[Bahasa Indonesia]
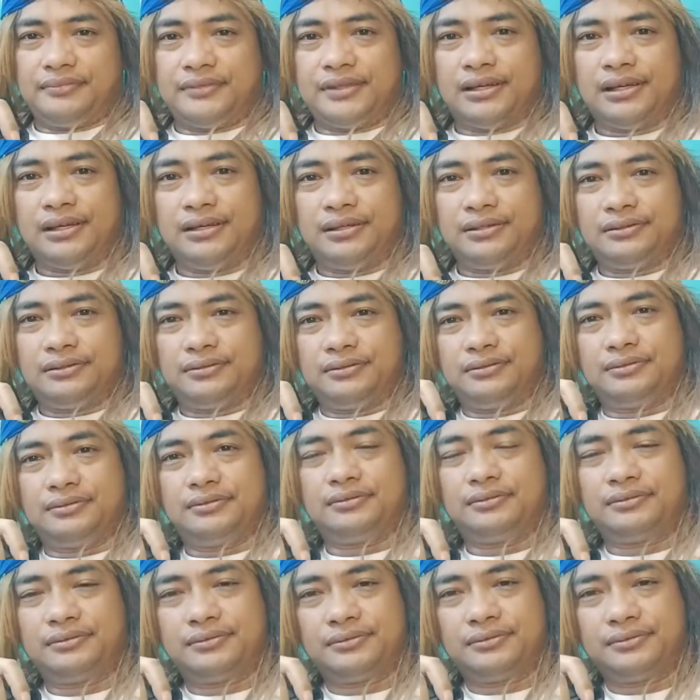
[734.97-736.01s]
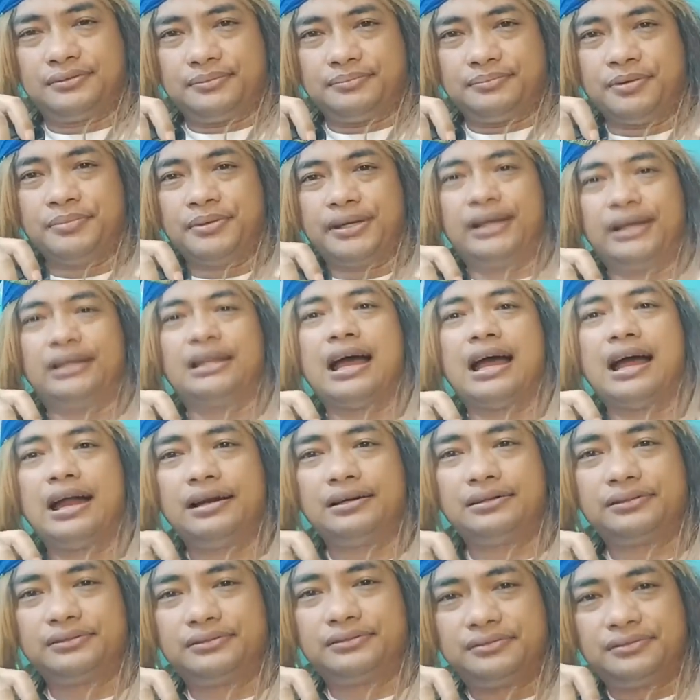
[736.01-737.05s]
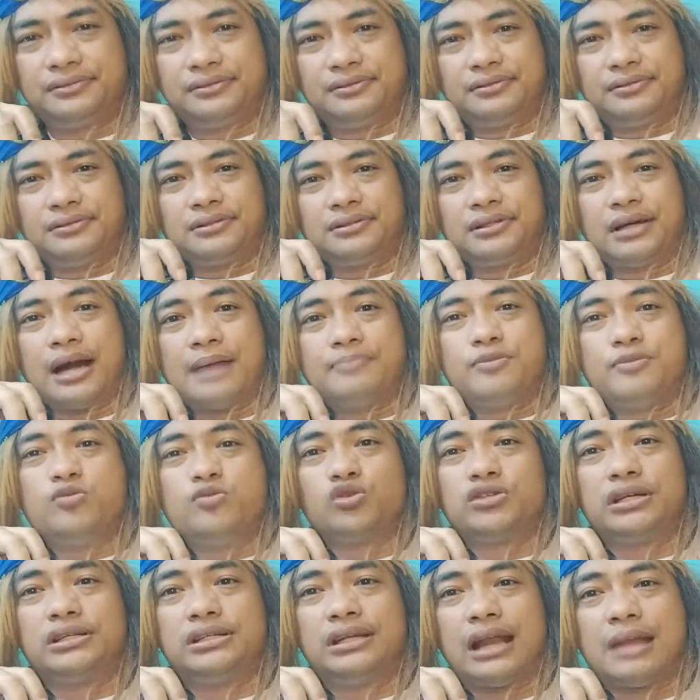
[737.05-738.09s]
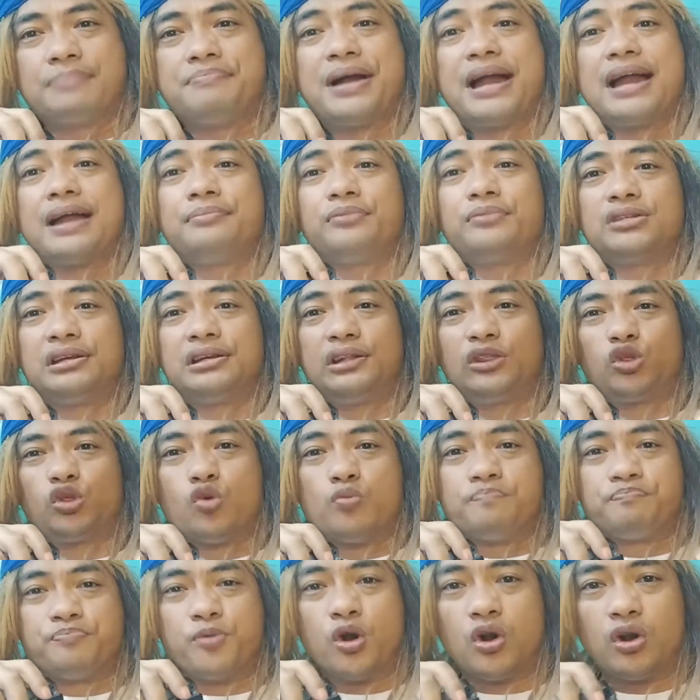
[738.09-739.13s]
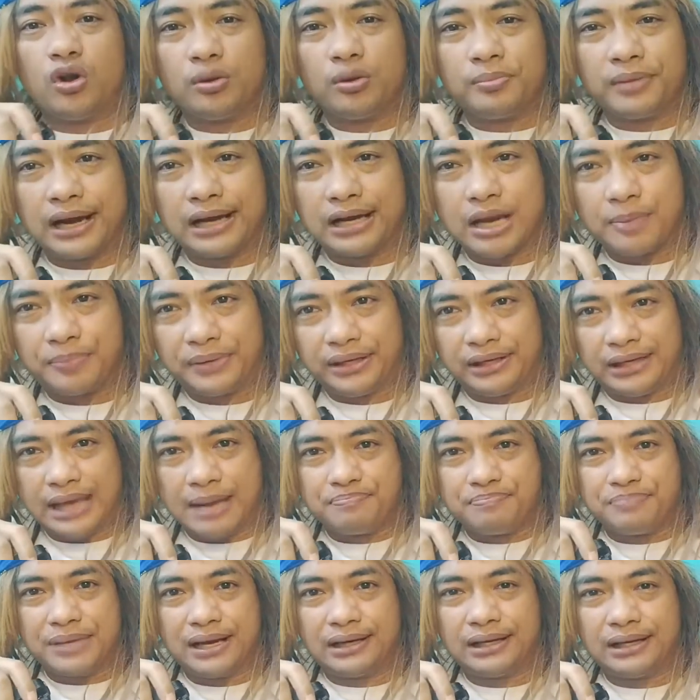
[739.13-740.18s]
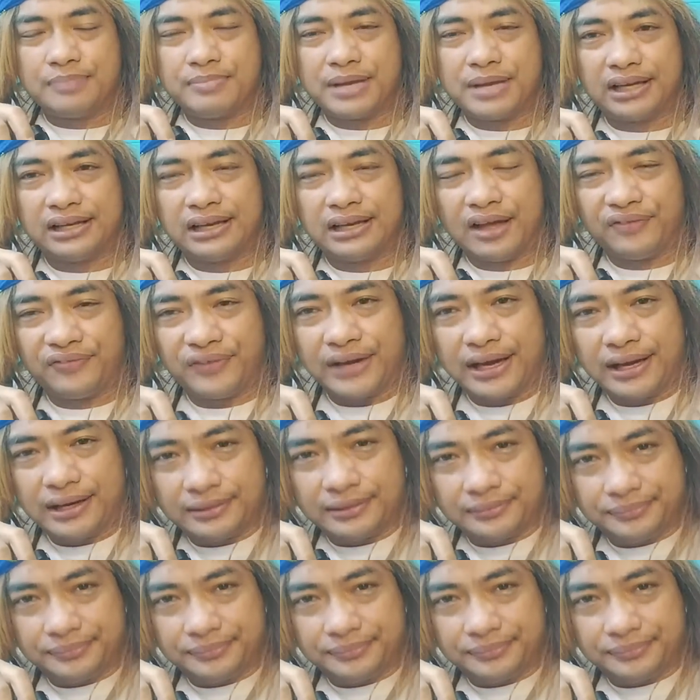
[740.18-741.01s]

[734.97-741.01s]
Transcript: Eh, pemerintah, kamu mau jadi lemah, mau jadi tumpul menghadapi gembel-gembel khilafah.